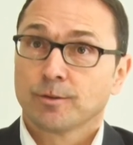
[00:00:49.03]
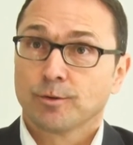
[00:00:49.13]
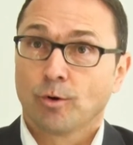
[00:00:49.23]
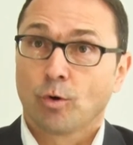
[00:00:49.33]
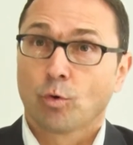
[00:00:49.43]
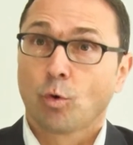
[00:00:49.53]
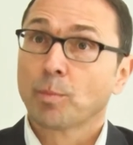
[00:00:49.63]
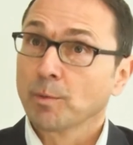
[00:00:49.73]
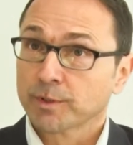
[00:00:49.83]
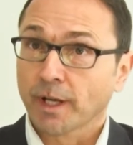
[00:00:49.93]
en
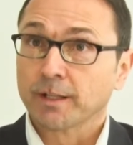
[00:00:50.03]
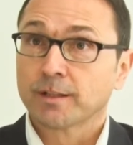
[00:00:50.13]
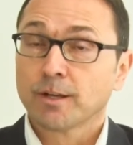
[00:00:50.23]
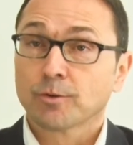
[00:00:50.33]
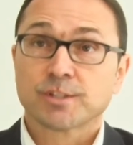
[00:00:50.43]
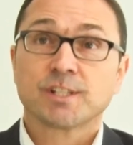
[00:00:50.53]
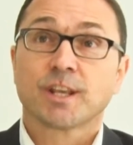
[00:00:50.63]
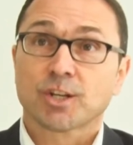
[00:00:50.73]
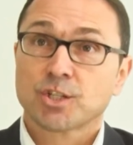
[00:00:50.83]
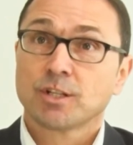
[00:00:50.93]
complémentarité, en
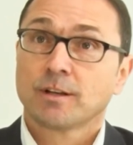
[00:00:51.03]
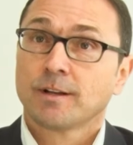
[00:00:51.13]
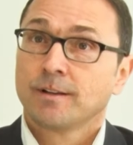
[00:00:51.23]
synergie